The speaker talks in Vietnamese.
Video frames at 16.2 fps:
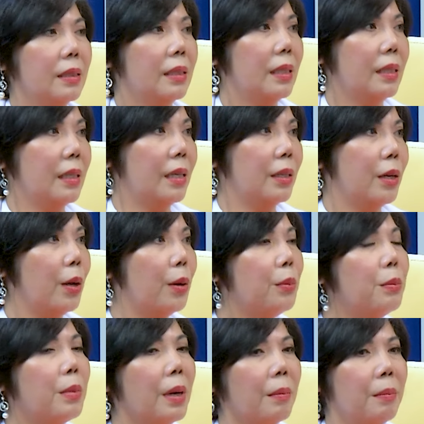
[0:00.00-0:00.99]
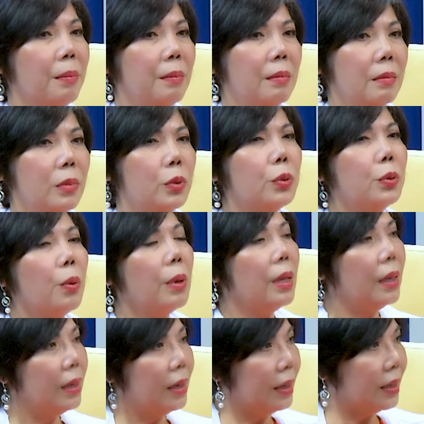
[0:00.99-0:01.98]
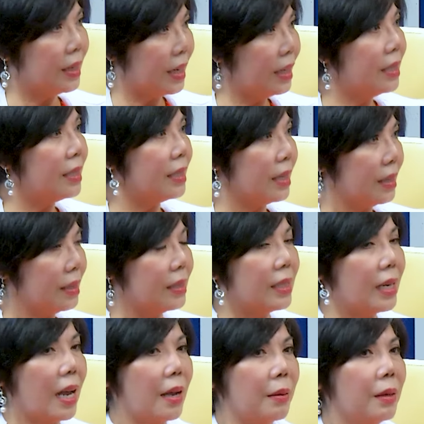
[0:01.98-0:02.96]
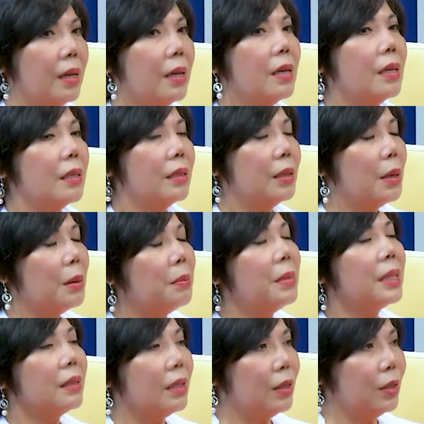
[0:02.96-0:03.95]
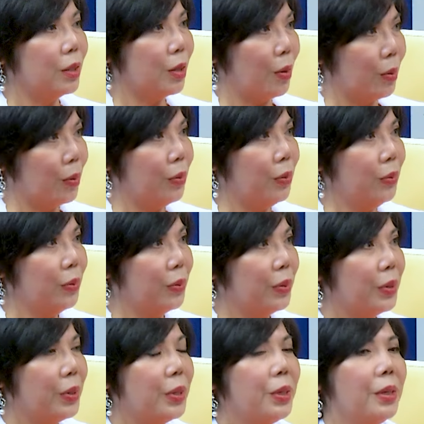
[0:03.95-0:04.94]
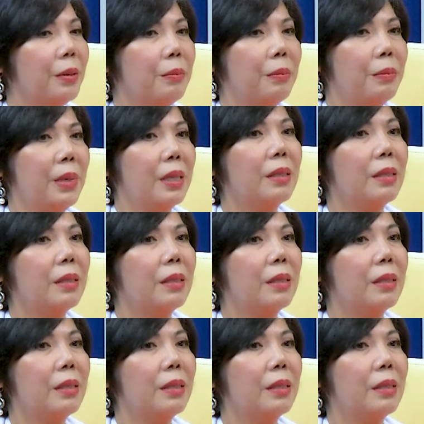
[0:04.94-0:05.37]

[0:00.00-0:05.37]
Thì nếu mà tuy cái tình trạng, nếu mình thương đủ, mình phải